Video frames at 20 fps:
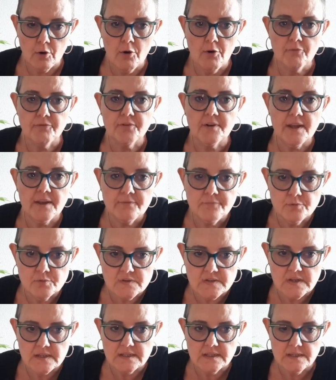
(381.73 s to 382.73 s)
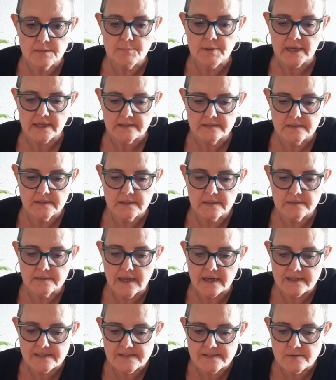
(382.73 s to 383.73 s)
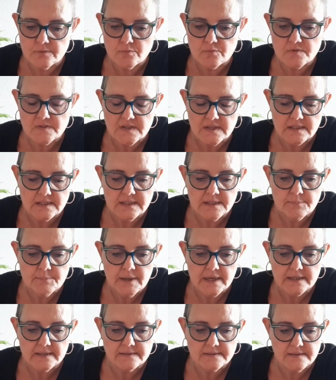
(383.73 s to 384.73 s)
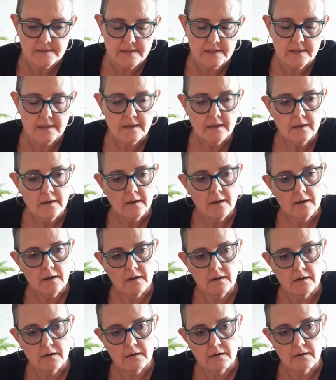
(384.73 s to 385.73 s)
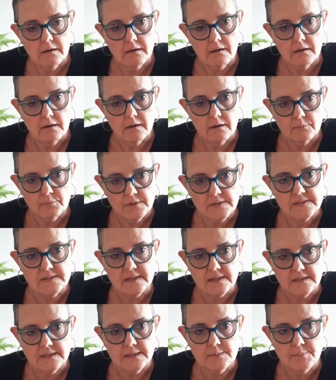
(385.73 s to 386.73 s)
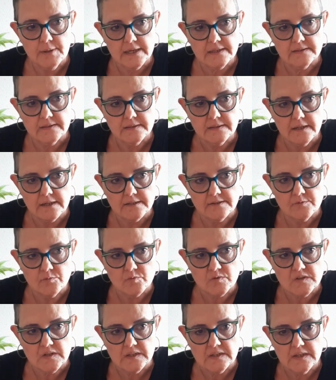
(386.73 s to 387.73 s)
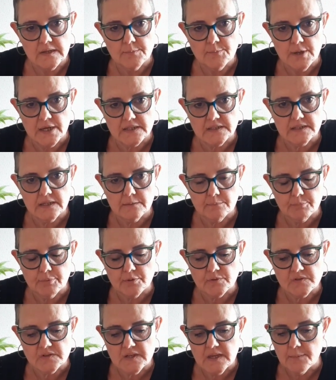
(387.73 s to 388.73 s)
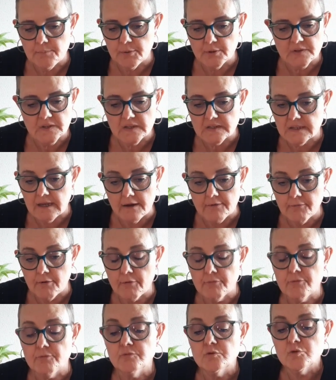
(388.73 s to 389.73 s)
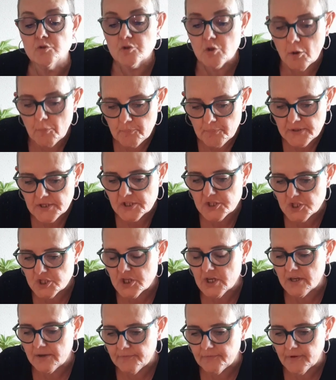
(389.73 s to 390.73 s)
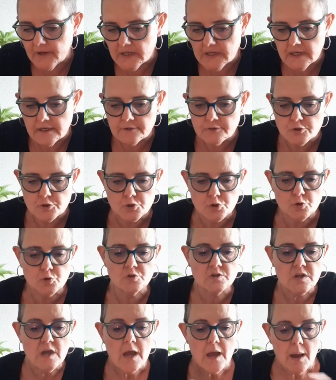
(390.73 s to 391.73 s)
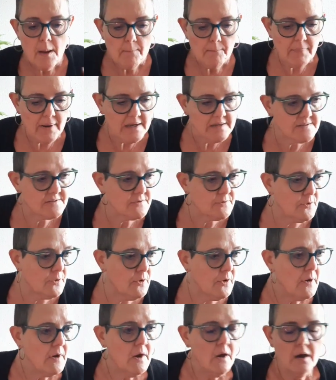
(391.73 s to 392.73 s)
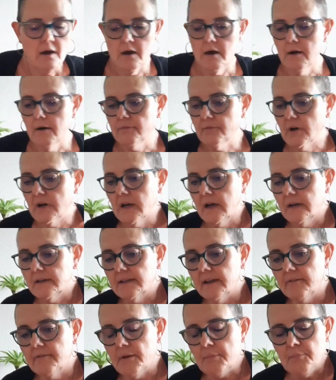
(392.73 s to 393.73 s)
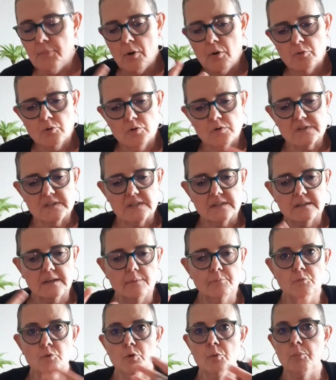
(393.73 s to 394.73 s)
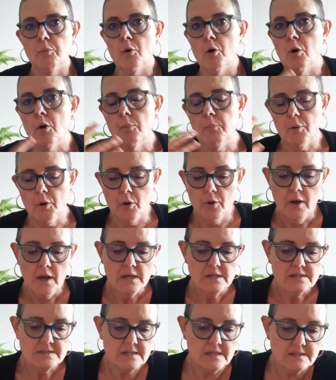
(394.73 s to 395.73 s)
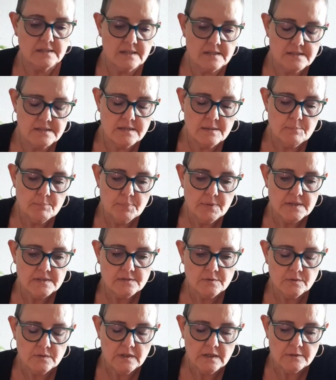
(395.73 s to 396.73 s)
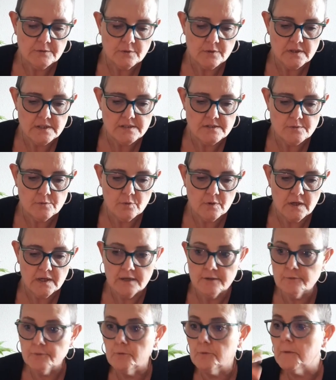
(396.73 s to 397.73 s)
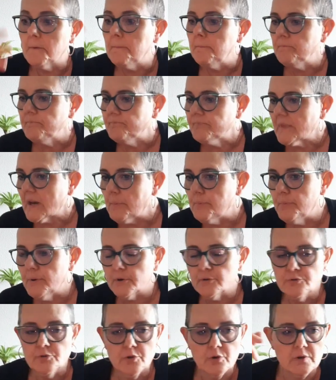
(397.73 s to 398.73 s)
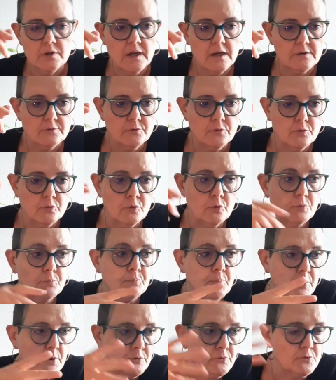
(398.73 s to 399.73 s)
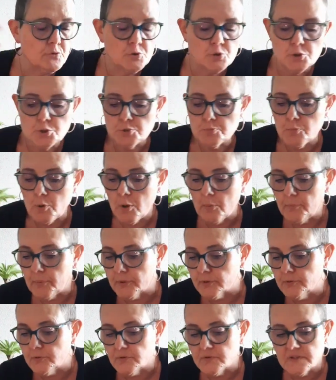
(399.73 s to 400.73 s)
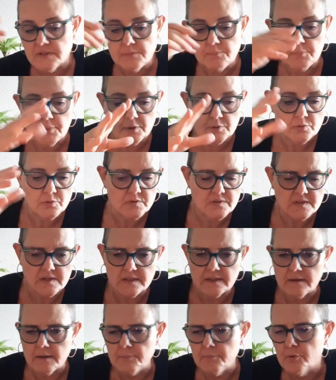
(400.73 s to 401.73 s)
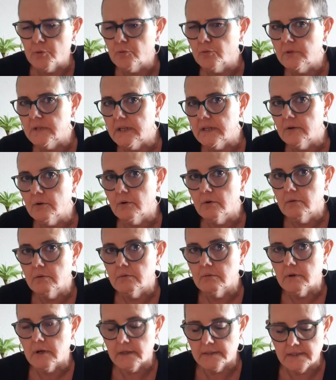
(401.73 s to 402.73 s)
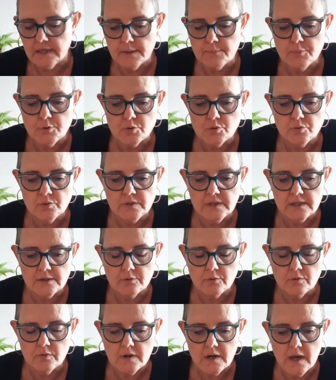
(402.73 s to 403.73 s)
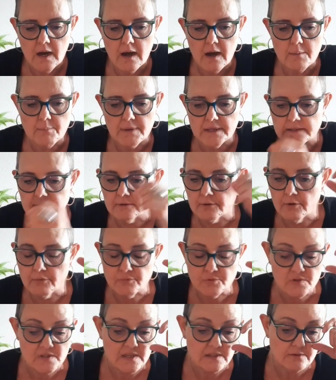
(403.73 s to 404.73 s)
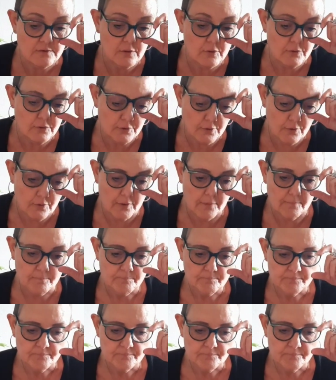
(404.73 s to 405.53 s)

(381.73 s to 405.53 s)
Offrez-vous cette liberté d'action, cette liberté, euh, oui, cette liberté d'action, cette liberté de penser. Peut-être qu'avant, vous vous empêchiez de faire quelque chose, parce que euh, voilà, il n'y avait pas encore cet amour propre, cette estime personnelle de restaurer, donc peur du regard de l'autre, peur du jugement, peur de ci, peur de ça. Il y avait beaucoup d'ego. Hein. il y avait beaucoup d'ego. Là, maintenant, vous êtes dans le cœur.